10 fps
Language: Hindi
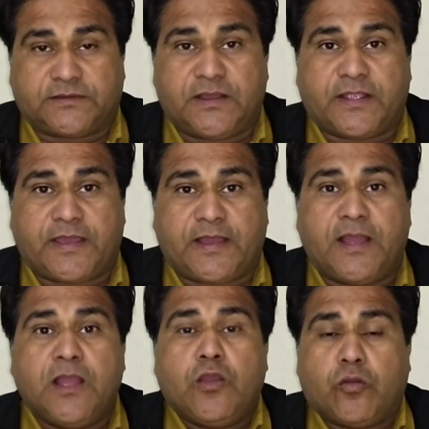दिया गया
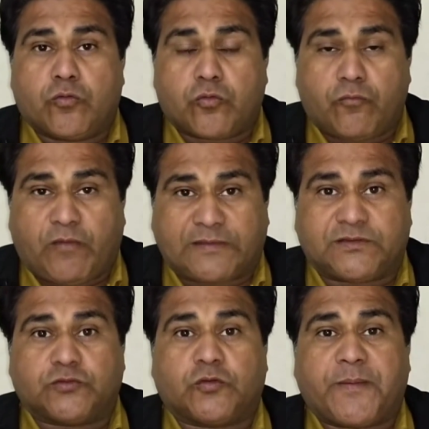है और उनको वाज
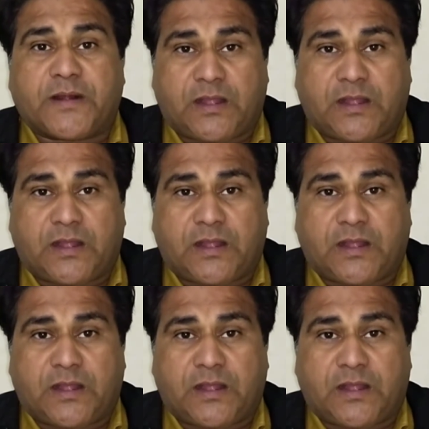तौर पर